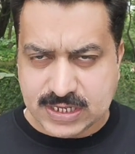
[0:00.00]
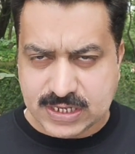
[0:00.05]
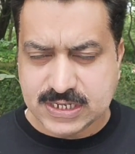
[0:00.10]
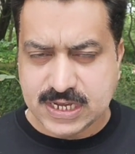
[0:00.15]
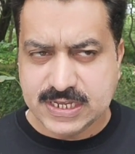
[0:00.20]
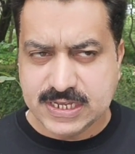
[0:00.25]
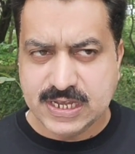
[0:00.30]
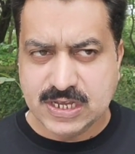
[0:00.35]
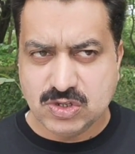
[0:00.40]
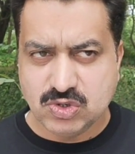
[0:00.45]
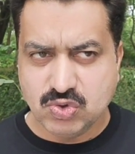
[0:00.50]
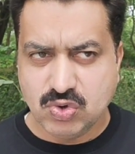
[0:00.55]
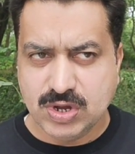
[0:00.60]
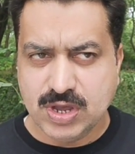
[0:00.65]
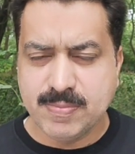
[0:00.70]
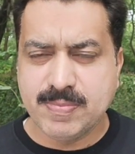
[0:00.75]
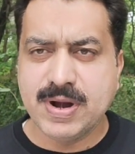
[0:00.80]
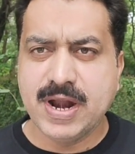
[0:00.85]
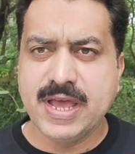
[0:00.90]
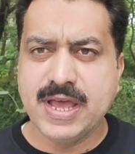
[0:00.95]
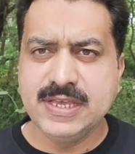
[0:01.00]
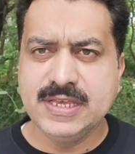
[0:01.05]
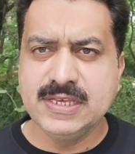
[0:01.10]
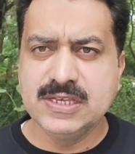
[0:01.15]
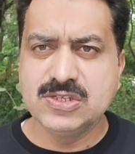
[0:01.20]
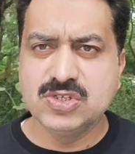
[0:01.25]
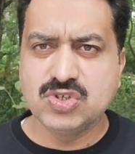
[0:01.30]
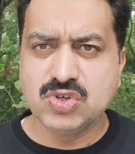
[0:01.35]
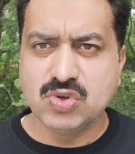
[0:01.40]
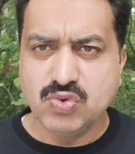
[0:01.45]
चाहिए जो कि बड़ा ही
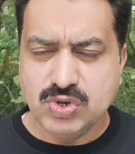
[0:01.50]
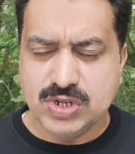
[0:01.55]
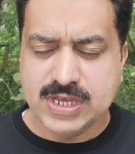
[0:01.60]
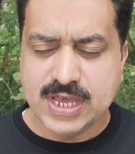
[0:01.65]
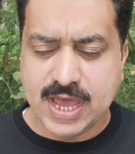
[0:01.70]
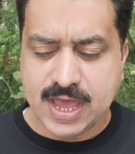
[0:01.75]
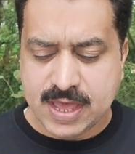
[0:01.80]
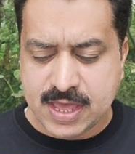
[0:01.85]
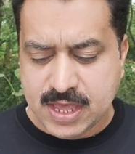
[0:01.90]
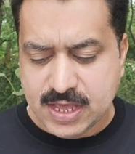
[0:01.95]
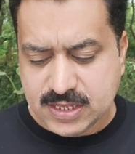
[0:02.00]
ज़रूरी है